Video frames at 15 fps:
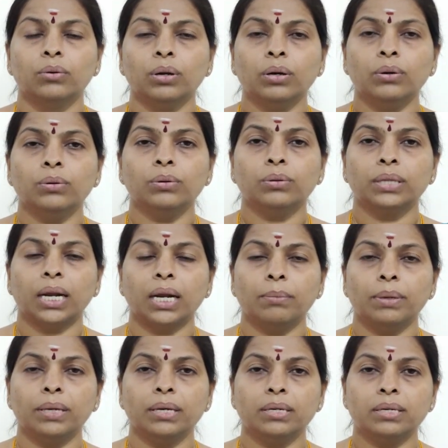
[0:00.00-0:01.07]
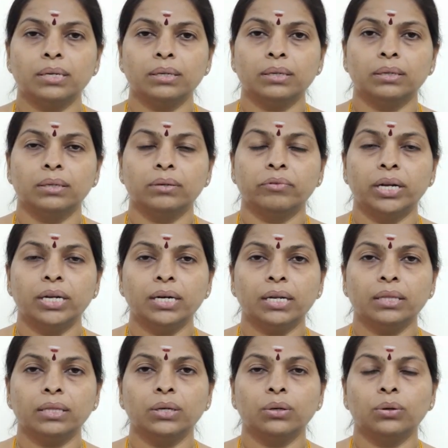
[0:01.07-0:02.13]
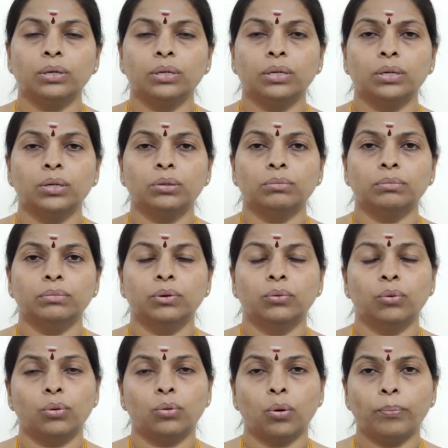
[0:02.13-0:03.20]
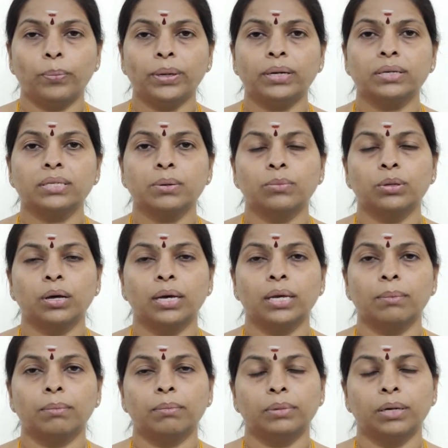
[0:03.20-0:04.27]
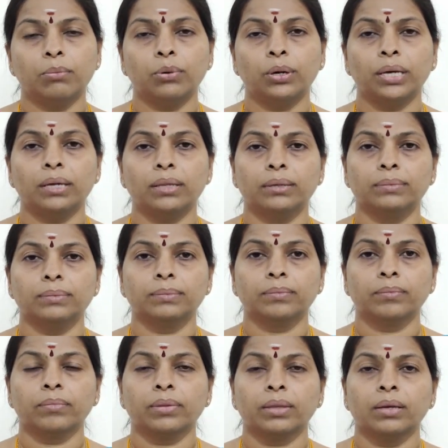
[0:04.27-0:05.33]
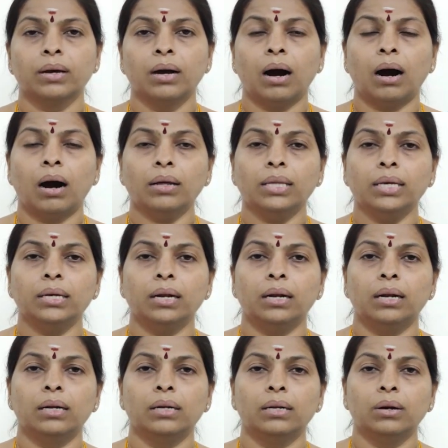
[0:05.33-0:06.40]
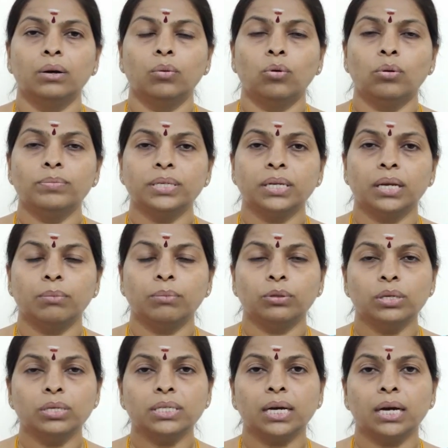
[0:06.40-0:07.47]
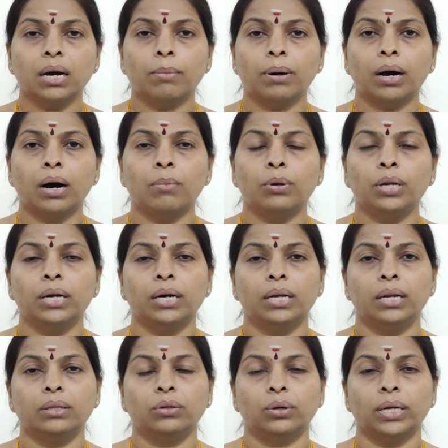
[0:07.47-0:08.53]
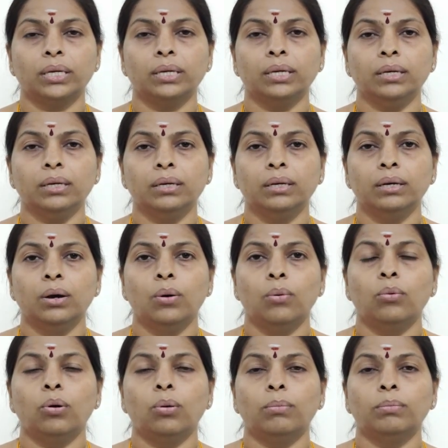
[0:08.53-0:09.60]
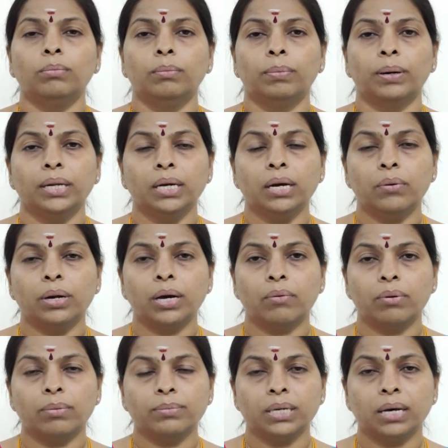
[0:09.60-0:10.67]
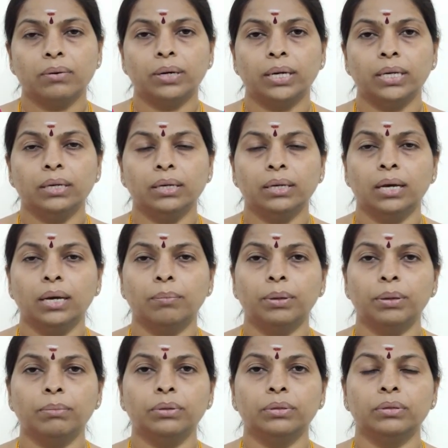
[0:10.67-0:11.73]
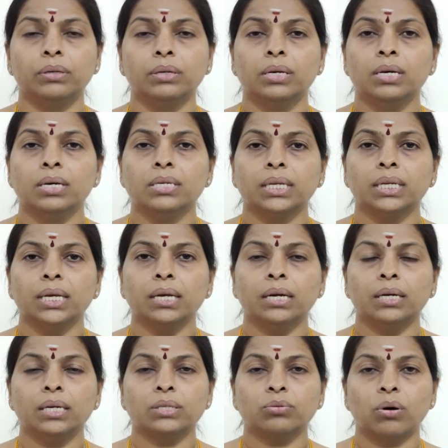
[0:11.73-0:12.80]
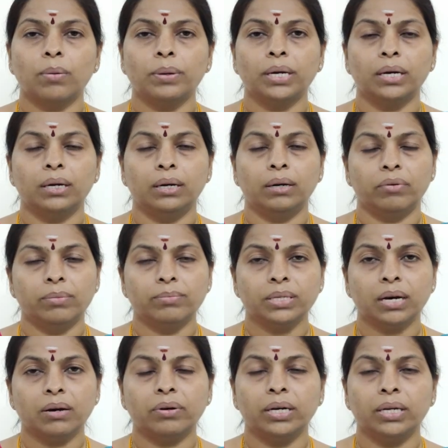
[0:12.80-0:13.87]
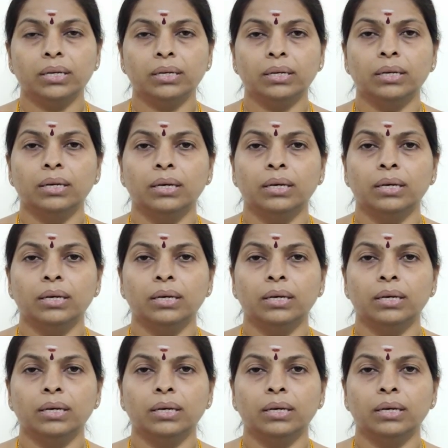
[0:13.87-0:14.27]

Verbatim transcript: குலகுரு தலைமையேற்று வழிநடத்தி கொண்டிருக்கும் ஓர் ஒப்பற்ற சமுதாயம் நம்முடையது ஆதியில் ஓம் ஸ்ரீ முத்துச்சங்க மகாமணிகளில் தொடங்கி ஓம் பனிகவுடா வம்சாவளி பின்பு ஸ்ரீகண்ட சுவாமிகள் வம்சாவளி